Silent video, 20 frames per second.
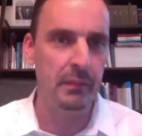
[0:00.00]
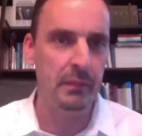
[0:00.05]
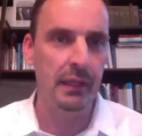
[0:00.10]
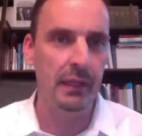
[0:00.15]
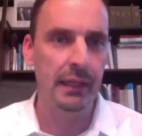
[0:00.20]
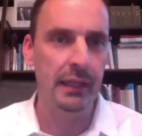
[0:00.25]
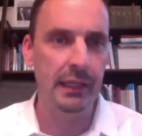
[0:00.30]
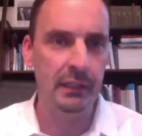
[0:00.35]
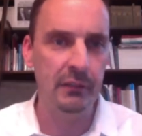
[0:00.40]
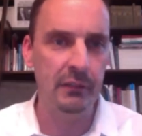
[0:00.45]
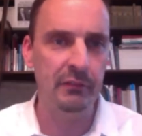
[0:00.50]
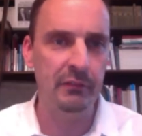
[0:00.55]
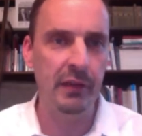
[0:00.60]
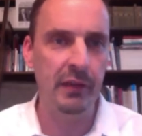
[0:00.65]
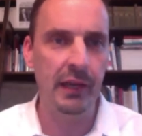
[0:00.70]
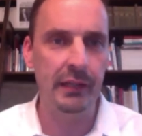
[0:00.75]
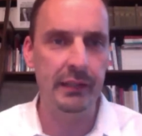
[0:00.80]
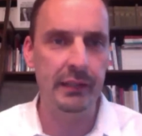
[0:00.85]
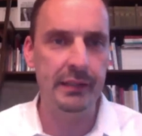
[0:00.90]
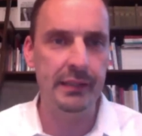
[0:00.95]

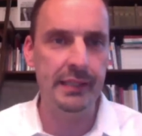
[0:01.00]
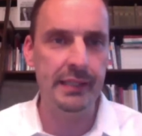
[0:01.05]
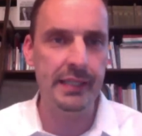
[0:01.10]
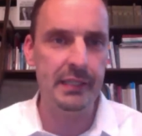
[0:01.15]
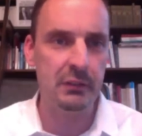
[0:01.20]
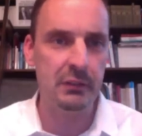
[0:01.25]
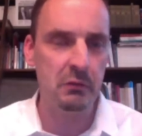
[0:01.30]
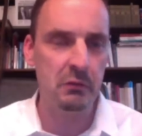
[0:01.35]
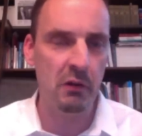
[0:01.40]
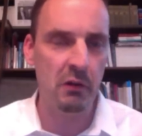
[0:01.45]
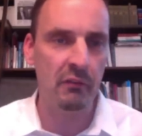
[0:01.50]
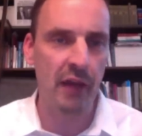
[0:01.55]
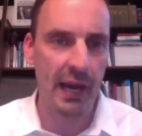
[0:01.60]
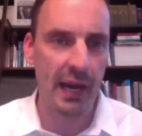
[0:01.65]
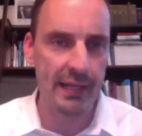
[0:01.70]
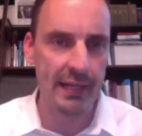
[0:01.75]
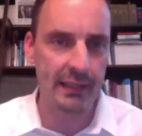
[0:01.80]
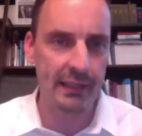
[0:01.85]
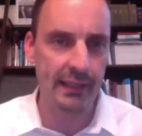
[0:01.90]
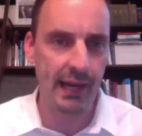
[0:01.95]
Insofern nicht nur auf
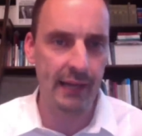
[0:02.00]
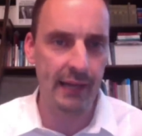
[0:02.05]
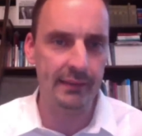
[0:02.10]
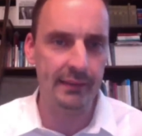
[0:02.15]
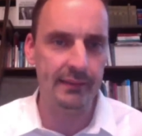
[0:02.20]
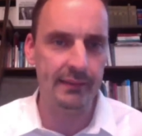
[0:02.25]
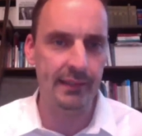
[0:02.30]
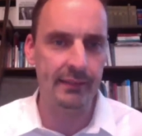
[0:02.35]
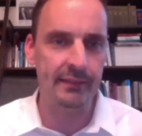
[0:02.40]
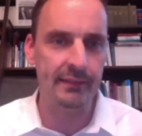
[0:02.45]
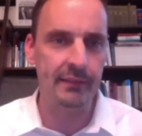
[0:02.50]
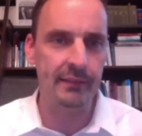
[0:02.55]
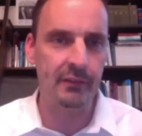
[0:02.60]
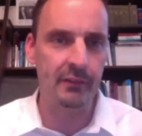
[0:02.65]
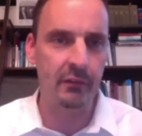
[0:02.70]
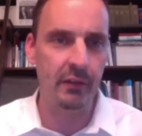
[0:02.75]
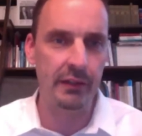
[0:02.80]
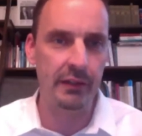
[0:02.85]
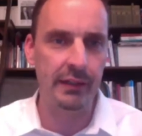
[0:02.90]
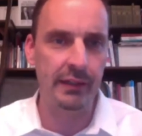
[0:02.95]
eine Karte setzen,
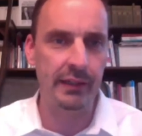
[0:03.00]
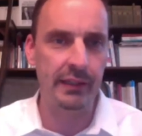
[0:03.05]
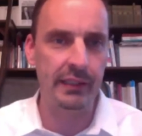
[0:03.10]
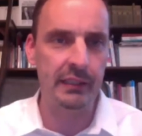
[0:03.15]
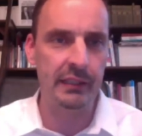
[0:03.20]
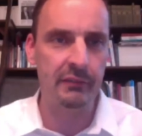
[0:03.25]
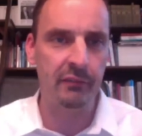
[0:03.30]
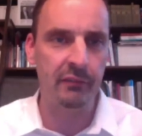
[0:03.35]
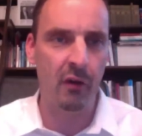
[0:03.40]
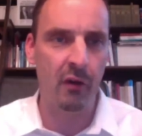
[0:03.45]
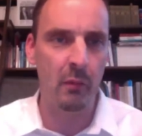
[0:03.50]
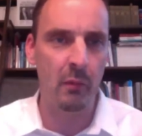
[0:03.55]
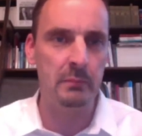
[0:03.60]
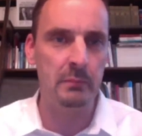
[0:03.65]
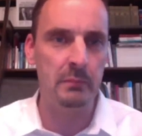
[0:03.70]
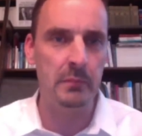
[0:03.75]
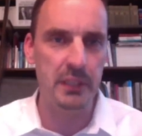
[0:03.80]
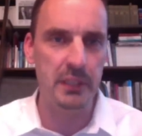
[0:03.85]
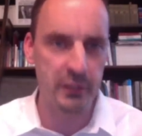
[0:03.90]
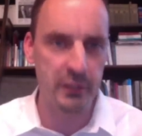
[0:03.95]
sondern
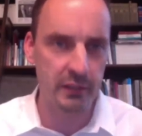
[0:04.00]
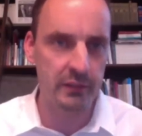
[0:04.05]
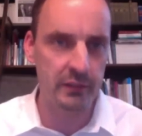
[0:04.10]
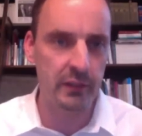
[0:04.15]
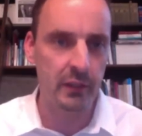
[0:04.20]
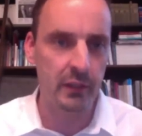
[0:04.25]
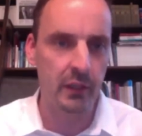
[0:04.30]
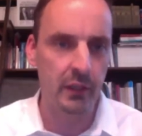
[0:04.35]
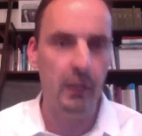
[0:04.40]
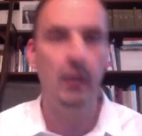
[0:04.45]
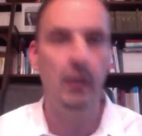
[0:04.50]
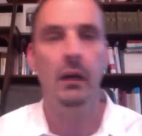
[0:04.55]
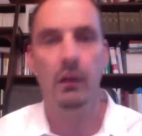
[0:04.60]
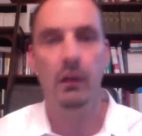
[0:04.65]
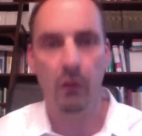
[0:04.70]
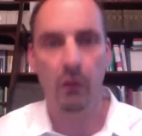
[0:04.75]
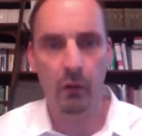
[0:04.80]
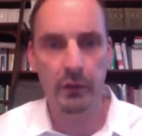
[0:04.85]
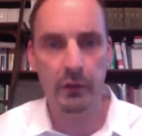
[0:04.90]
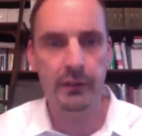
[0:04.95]
Energieformen mischen.
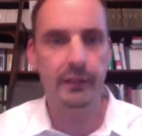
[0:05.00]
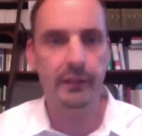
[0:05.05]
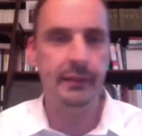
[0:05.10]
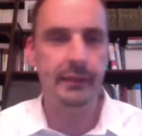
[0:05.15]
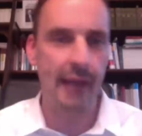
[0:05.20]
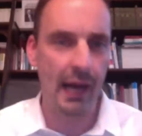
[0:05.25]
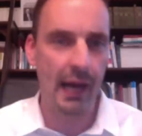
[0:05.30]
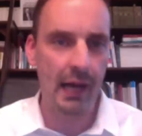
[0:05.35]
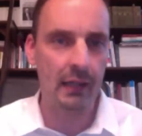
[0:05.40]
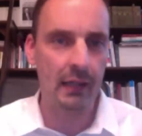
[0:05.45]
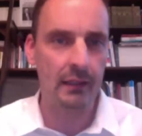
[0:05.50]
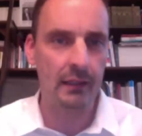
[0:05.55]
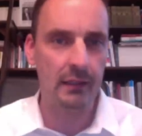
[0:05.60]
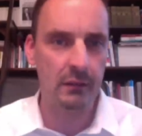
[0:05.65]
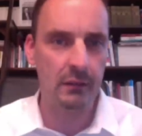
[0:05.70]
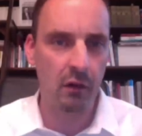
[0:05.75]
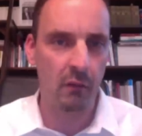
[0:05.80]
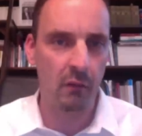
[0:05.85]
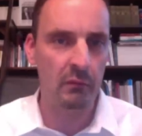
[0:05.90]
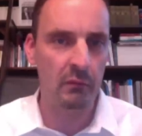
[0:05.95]
Und da
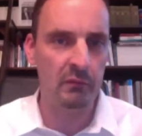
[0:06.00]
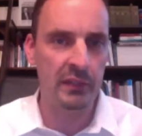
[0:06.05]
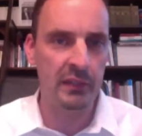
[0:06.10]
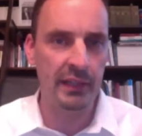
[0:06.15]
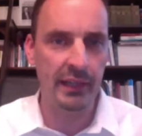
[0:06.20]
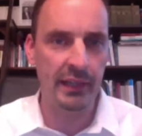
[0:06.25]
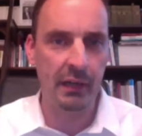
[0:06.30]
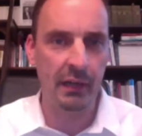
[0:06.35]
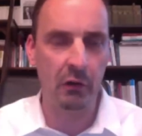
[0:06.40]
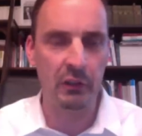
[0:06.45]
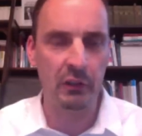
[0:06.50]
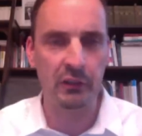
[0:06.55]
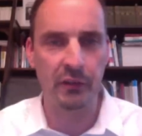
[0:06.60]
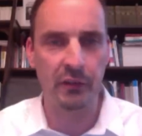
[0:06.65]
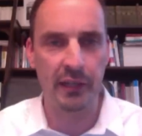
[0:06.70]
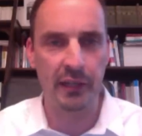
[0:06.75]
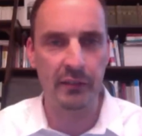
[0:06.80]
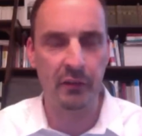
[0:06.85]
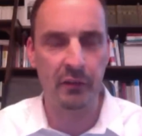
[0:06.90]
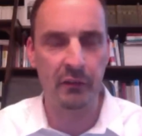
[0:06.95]
kommen wir dann auch
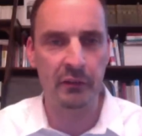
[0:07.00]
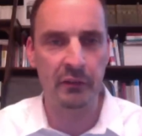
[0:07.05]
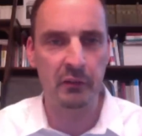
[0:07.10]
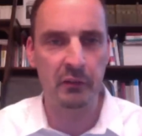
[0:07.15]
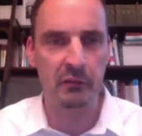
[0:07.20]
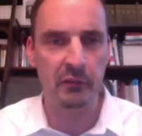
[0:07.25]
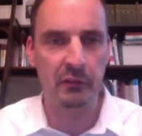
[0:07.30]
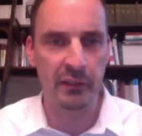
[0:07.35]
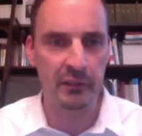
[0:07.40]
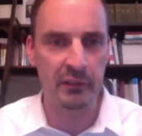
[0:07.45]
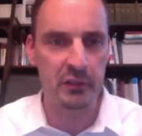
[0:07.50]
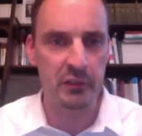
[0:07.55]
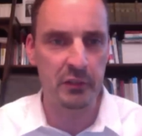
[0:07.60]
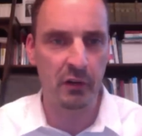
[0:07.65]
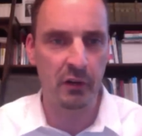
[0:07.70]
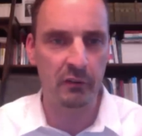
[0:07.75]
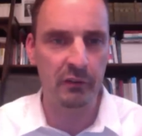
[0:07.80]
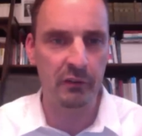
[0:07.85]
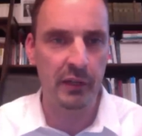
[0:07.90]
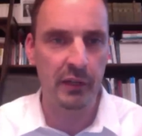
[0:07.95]
zwangsläufig zu
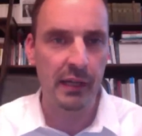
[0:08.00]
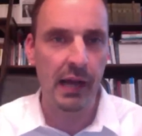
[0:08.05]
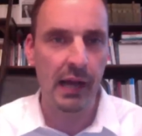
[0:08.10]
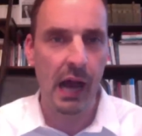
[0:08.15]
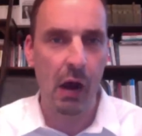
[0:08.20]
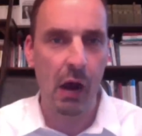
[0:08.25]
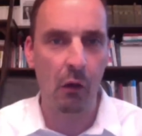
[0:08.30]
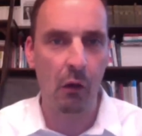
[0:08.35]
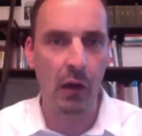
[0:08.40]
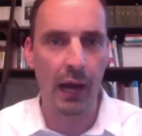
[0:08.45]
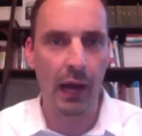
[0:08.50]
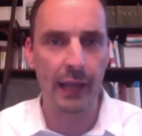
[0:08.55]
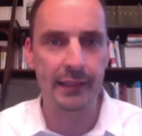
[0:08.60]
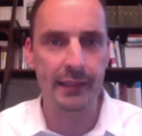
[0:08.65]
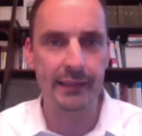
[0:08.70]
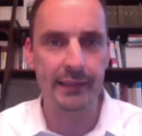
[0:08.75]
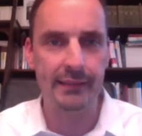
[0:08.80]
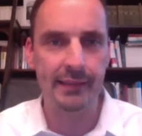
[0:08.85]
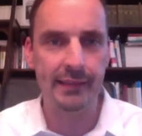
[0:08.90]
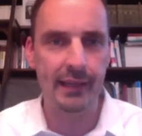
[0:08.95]
Wasserstoff. Auch
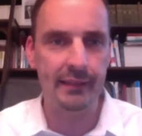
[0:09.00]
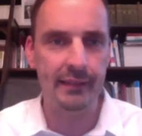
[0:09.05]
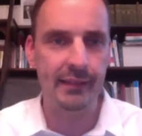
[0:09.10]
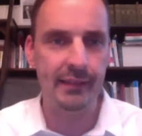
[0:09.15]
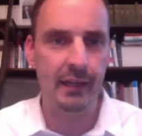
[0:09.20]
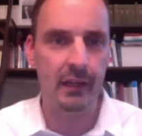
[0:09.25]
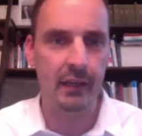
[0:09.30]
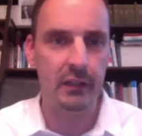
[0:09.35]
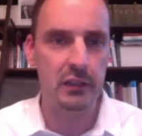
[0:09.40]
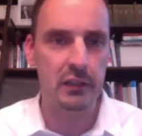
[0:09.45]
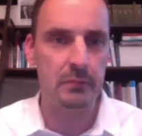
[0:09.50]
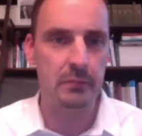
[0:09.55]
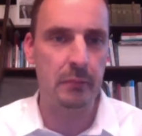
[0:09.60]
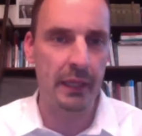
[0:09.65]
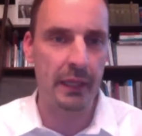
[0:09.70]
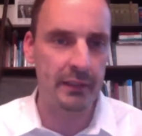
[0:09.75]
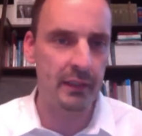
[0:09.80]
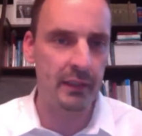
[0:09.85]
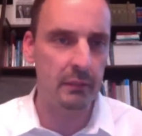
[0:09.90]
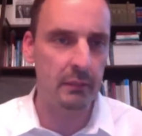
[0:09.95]
ein sehr, sehr
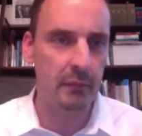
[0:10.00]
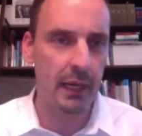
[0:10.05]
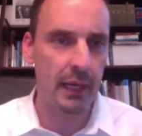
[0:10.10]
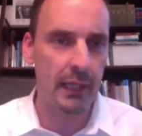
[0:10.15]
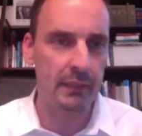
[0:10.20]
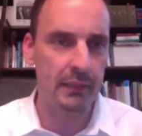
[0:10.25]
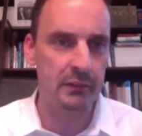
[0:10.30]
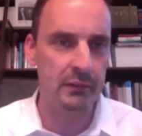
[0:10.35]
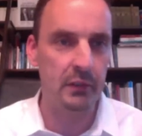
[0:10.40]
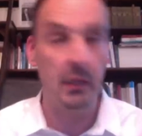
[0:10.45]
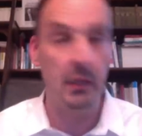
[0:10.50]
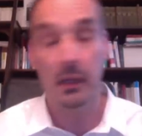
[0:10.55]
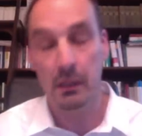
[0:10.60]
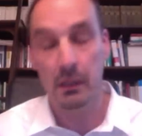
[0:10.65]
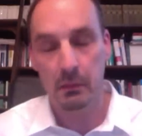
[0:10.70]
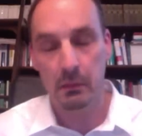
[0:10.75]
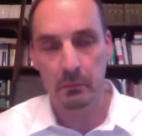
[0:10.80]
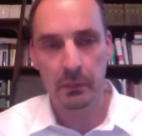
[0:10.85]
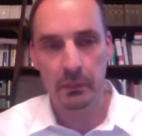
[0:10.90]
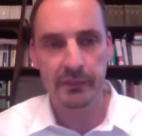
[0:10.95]
spannender Markt
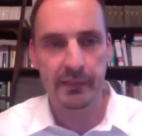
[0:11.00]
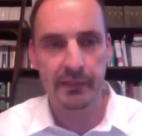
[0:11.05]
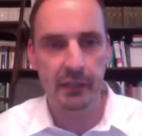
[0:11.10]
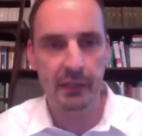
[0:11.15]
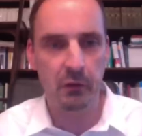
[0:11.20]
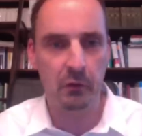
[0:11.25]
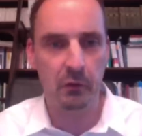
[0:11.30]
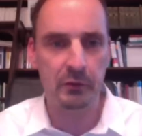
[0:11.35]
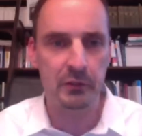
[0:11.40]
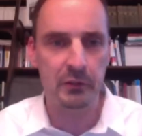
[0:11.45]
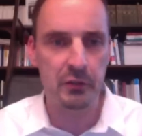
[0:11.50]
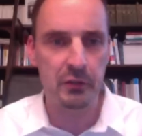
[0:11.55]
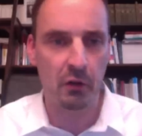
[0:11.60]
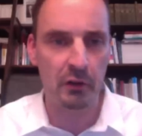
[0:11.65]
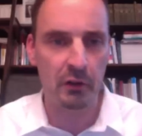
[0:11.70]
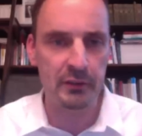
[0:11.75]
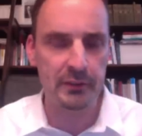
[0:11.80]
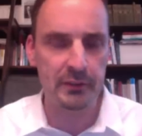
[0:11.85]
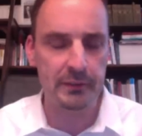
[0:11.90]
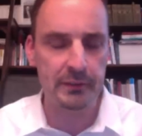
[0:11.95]
mit sehr großen
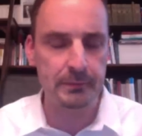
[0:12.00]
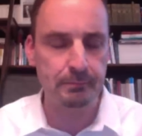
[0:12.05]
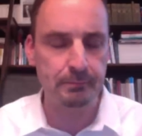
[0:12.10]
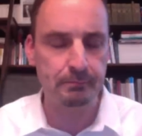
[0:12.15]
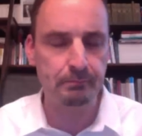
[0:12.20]
Chancen